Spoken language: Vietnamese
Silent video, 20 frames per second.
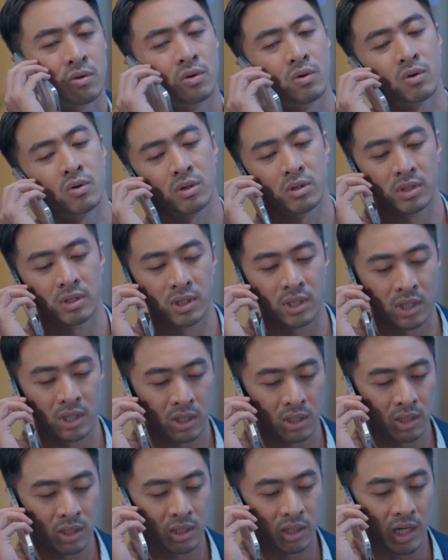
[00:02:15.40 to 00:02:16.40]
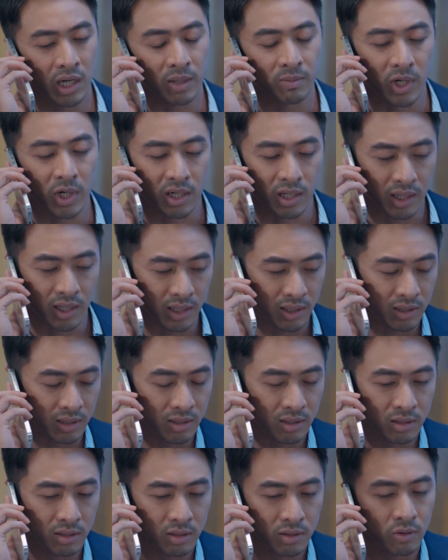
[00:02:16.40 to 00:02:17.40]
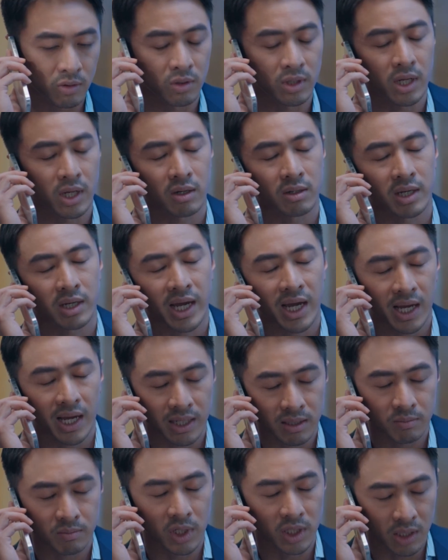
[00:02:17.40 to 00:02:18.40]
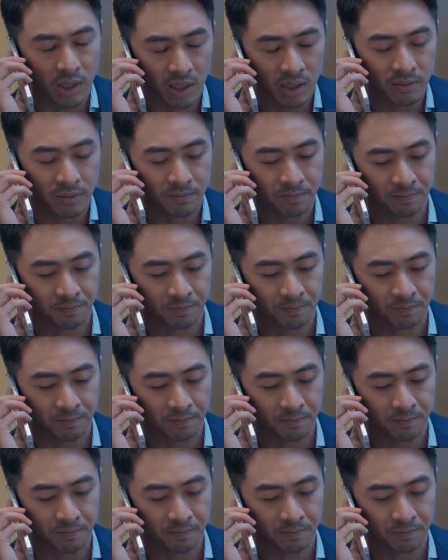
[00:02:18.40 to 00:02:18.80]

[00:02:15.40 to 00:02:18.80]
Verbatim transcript: Ôi, anh bảo này, thôi nào nghe anh, bình tĩnh.